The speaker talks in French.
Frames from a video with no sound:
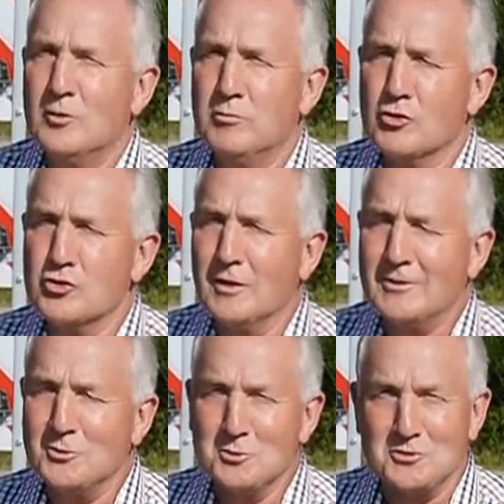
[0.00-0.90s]
bonjour
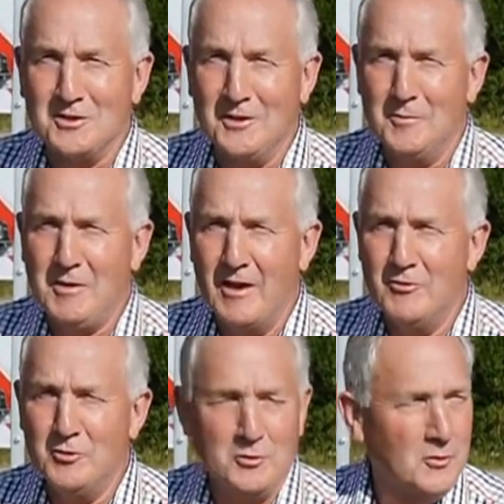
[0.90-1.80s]
à tous, euh,
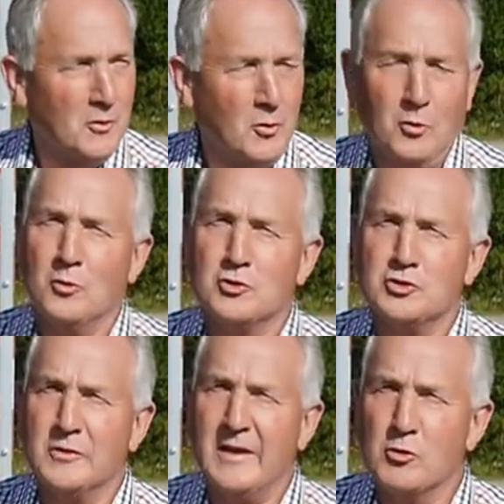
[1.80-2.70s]
bienvenue aux
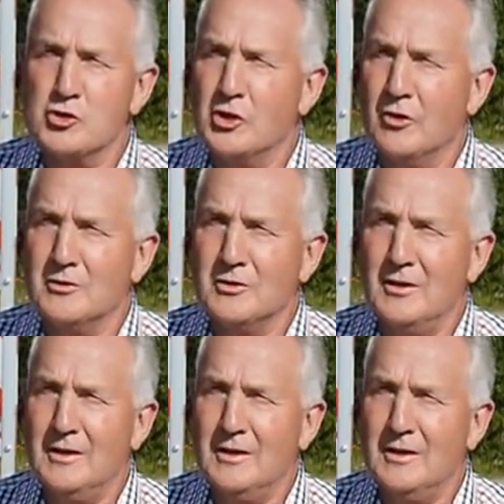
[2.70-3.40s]
journées Auchan de